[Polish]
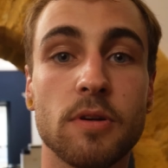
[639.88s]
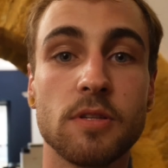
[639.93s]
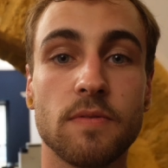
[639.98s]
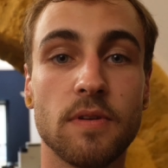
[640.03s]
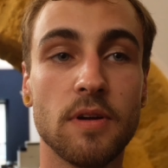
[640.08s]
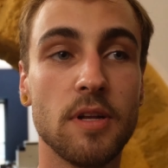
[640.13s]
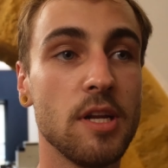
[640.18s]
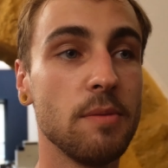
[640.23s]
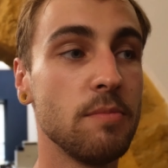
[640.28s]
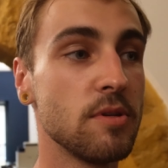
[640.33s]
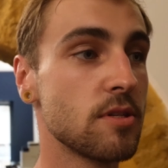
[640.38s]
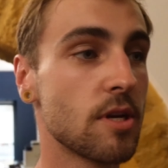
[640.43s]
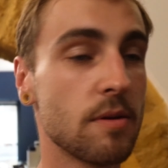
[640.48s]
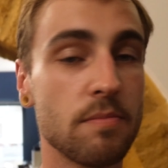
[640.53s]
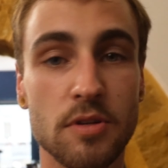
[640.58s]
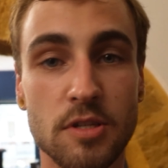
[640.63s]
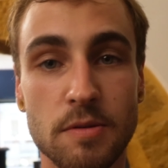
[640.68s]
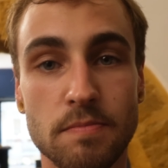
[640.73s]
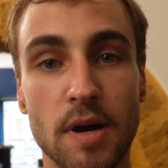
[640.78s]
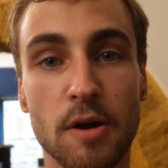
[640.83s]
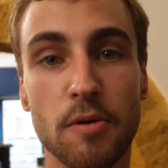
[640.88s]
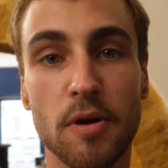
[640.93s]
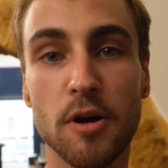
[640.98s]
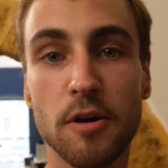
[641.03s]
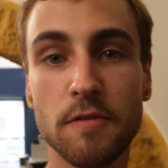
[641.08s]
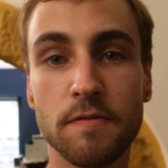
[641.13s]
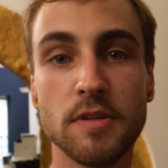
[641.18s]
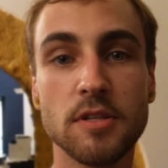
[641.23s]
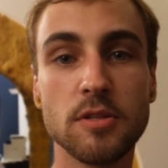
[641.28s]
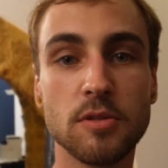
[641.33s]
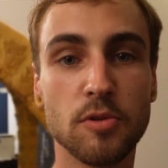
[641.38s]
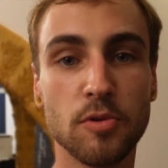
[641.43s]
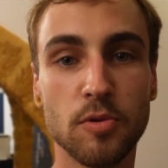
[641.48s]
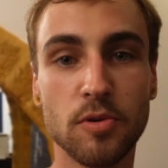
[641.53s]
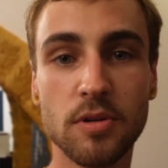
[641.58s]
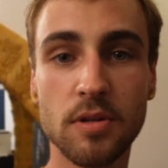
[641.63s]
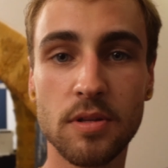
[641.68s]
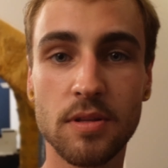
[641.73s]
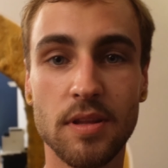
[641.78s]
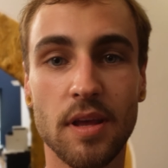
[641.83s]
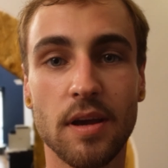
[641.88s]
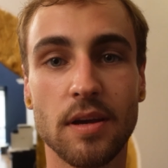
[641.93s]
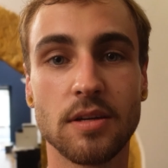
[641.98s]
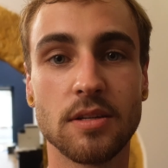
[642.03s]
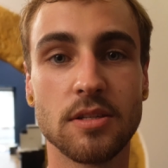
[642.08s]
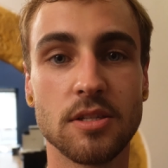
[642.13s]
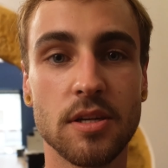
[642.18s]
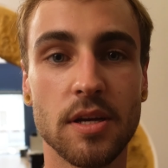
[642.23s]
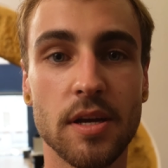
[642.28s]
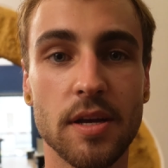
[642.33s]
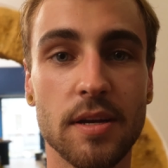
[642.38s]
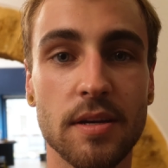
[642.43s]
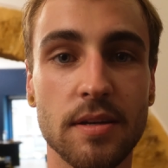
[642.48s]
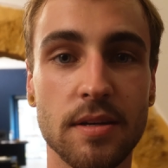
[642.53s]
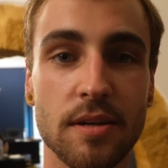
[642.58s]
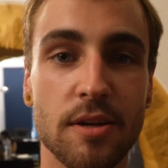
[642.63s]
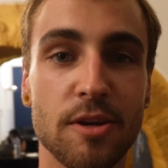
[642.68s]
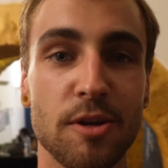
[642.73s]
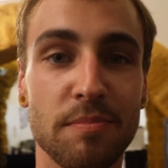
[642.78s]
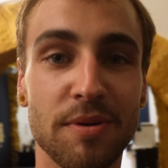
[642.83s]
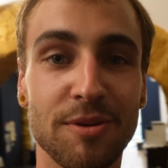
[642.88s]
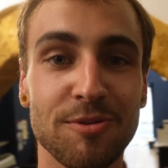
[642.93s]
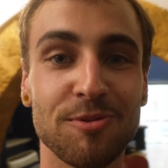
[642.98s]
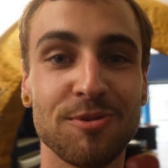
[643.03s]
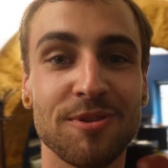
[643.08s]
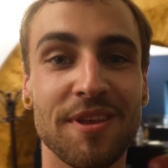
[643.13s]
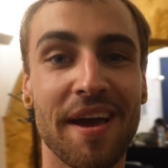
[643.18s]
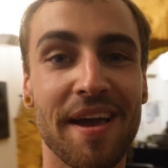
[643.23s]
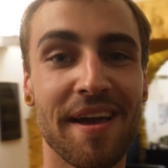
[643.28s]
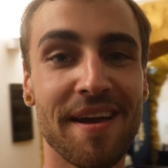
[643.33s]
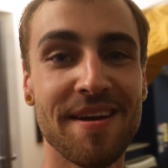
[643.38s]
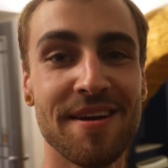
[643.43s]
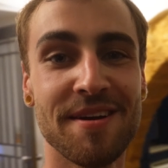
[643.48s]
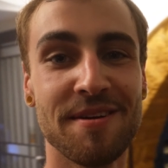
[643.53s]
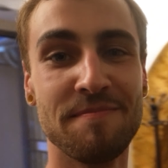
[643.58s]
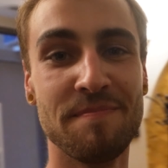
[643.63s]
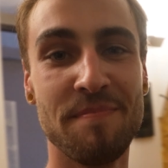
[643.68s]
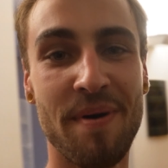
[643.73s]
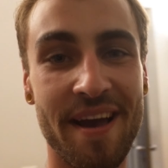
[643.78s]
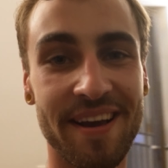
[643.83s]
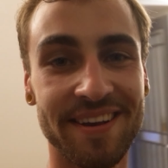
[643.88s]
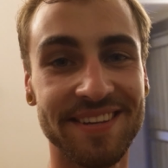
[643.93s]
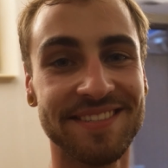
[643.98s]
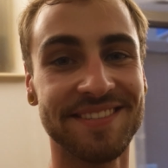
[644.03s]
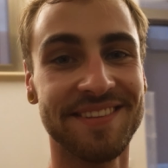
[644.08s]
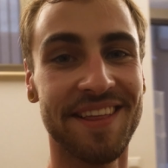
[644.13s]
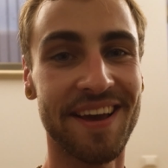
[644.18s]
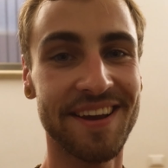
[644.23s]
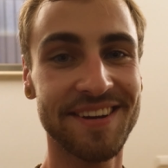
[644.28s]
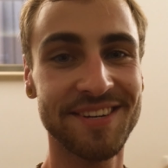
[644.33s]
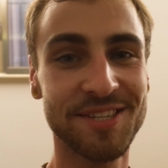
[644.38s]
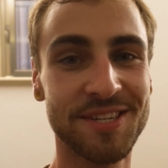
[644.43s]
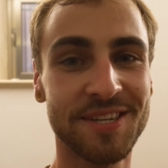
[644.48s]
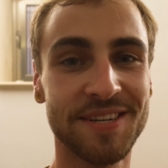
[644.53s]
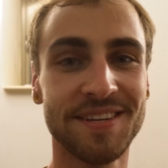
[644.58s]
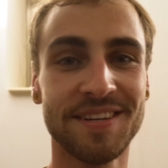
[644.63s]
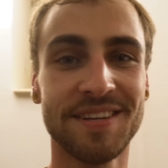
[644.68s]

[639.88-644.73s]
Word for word: Pozwolili mi zrobić małe office tour, także robię tutaj backstage.